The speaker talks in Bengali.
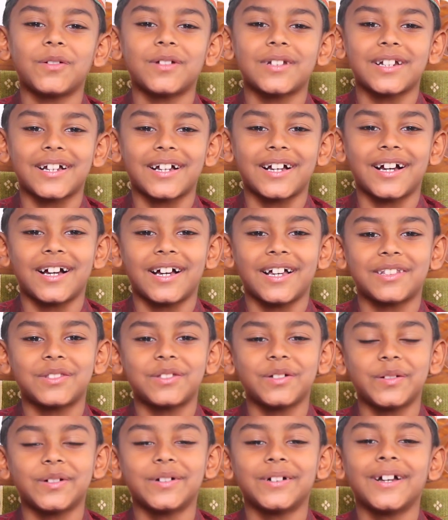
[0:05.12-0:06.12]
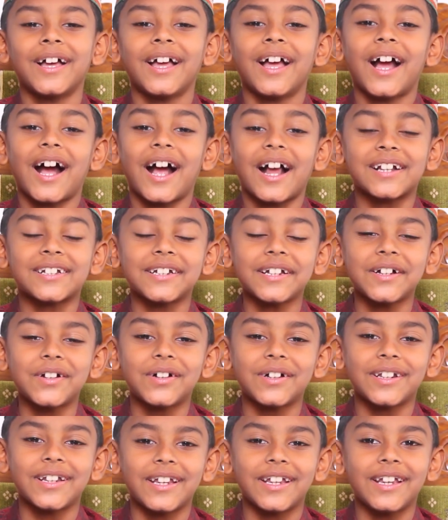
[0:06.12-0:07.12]
বরকাত আশা
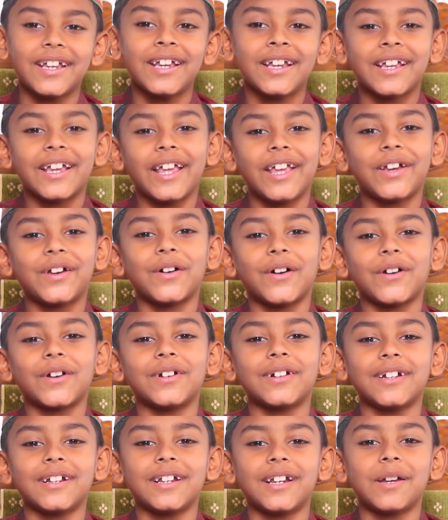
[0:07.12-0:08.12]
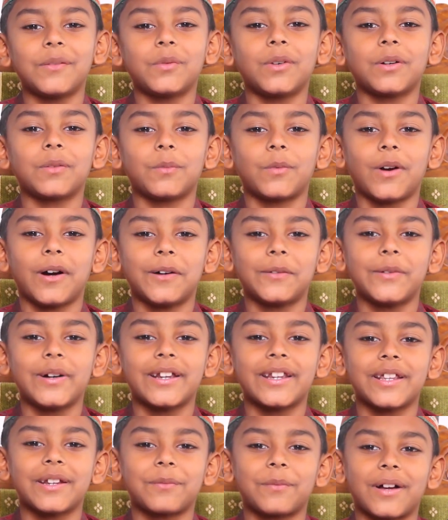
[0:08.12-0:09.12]
করি এই করোনা নামক
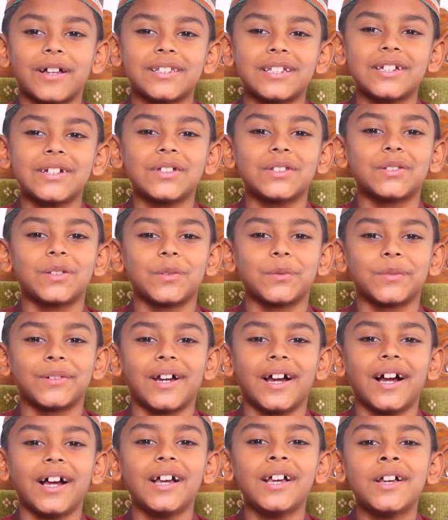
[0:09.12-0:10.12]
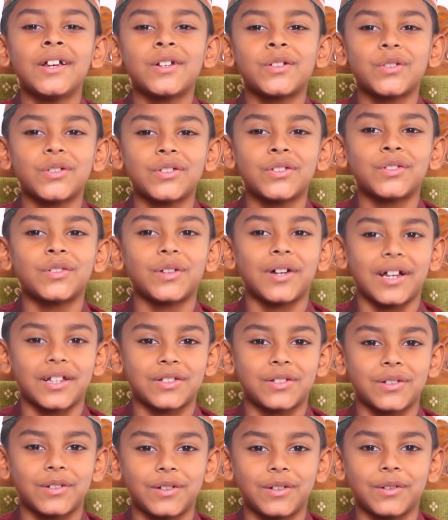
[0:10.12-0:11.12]
মহামারীর মাঝেও তোমরা সুস্থ
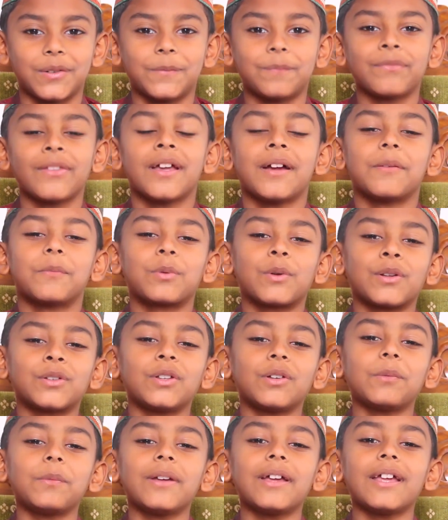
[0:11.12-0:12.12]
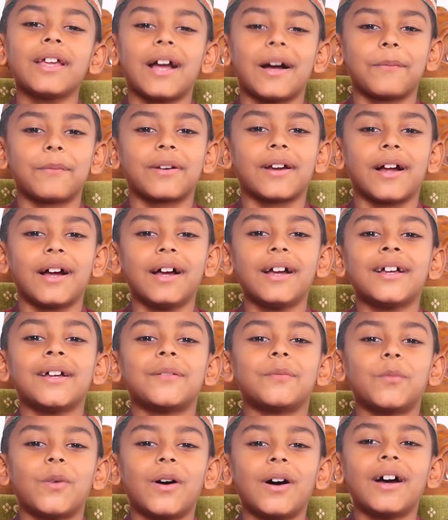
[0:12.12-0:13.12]
আছো প্রথমেই আমরা
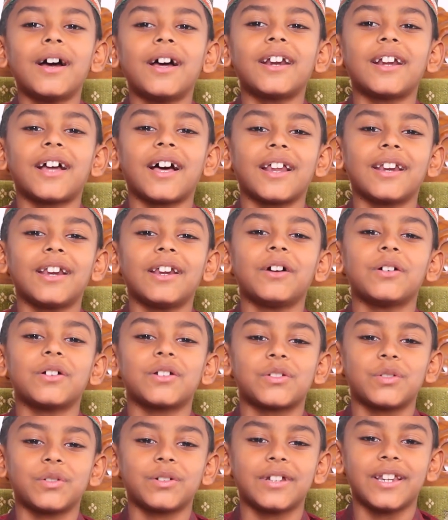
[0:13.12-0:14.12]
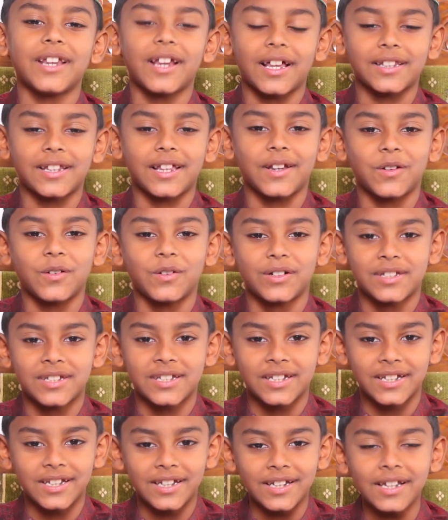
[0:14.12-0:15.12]
মহান আল্লাহর শুক্রিয়া আদায়
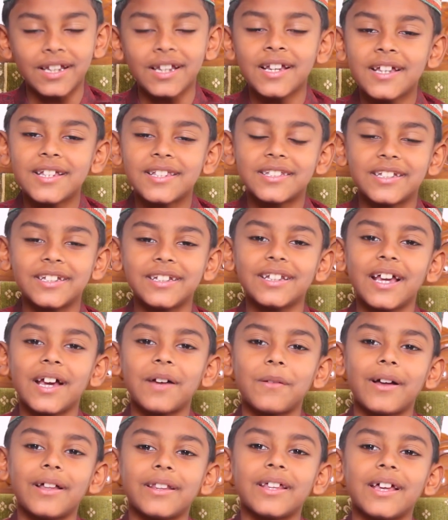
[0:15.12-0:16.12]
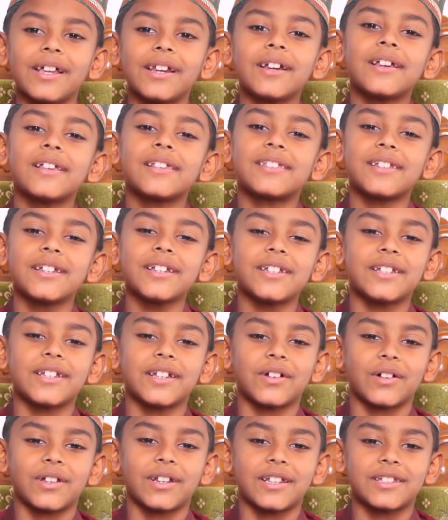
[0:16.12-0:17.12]
করছি যিনি আমাদের সৃষ্টি
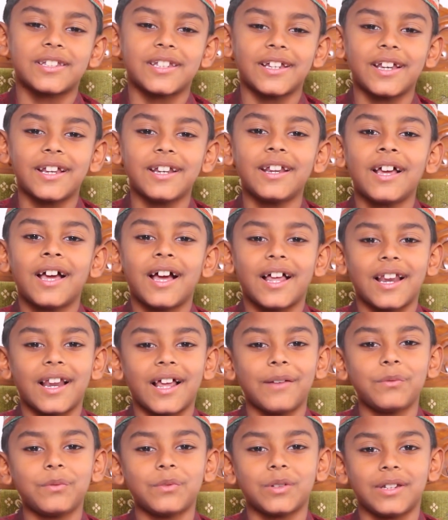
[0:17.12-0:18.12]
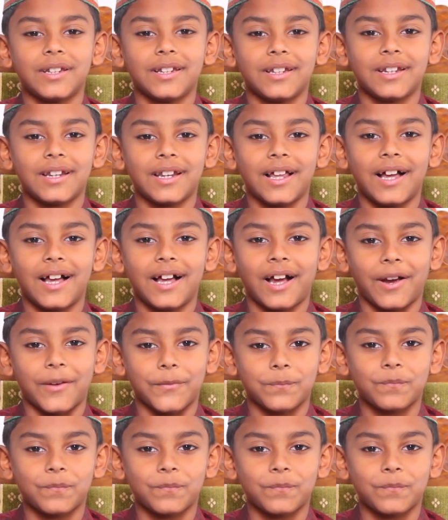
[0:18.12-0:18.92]
করেছেন আলহামদুলিল্লাহ